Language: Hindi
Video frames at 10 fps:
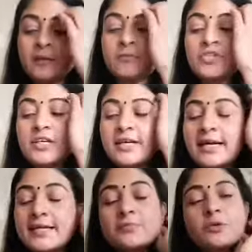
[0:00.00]
मुझे
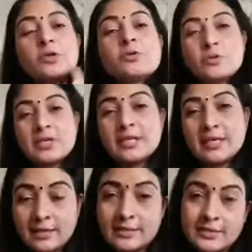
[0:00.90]
आज बहुत लोगों ने
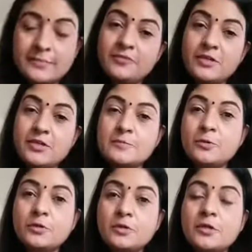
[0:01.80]
कहा कि मैं
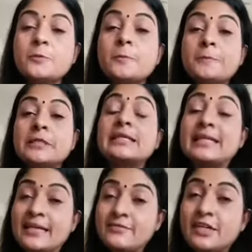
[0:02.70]
फेसबुक के ऊपर
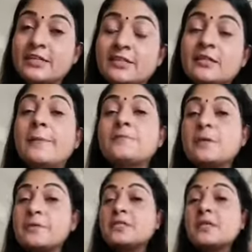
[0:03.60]
लाइव आकर आप सभी